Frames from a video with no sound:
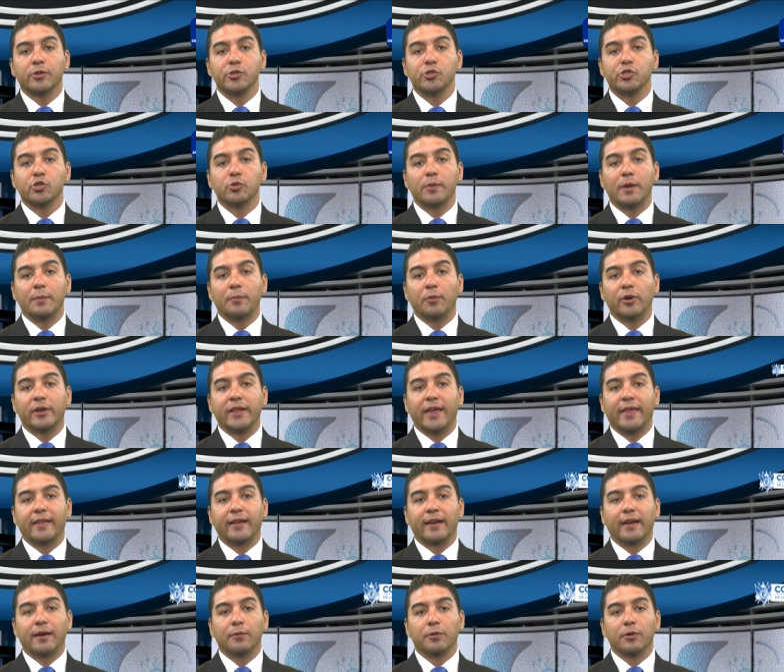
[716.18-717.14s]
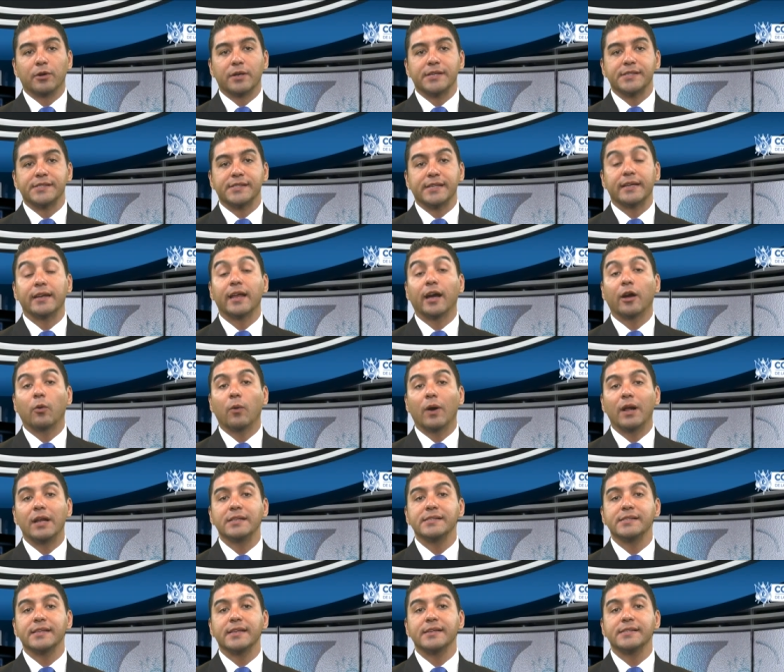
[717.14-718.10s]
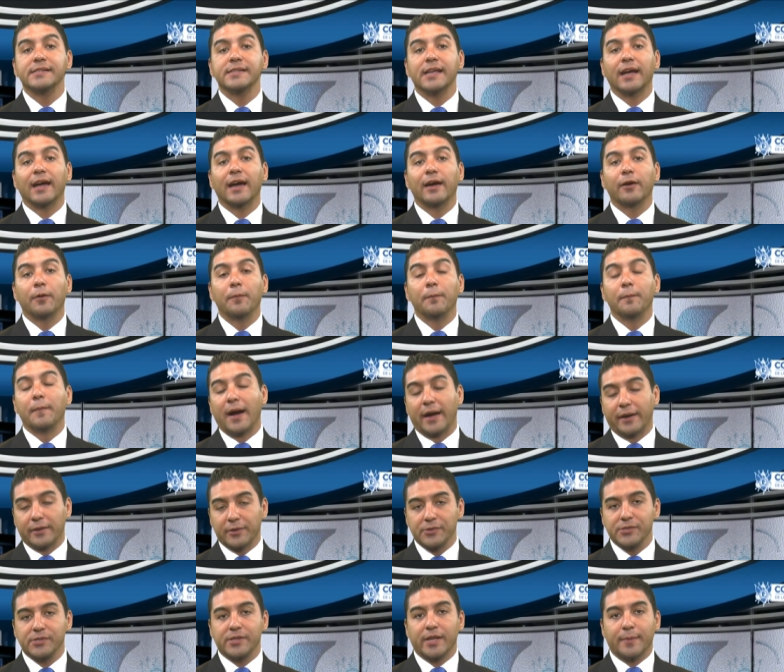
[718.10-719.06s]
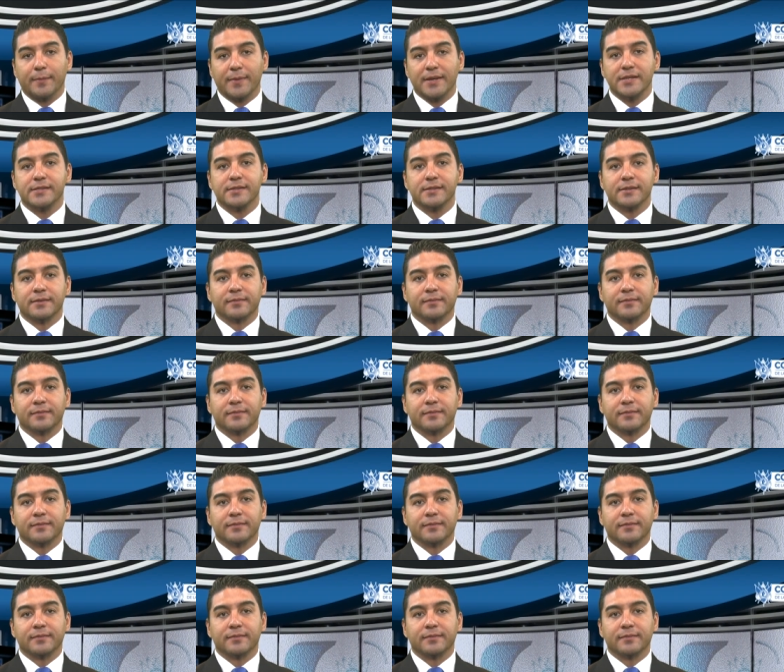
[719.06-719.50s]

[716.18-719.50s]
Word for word: su memoria de labores en la cual se destacaron varios temas.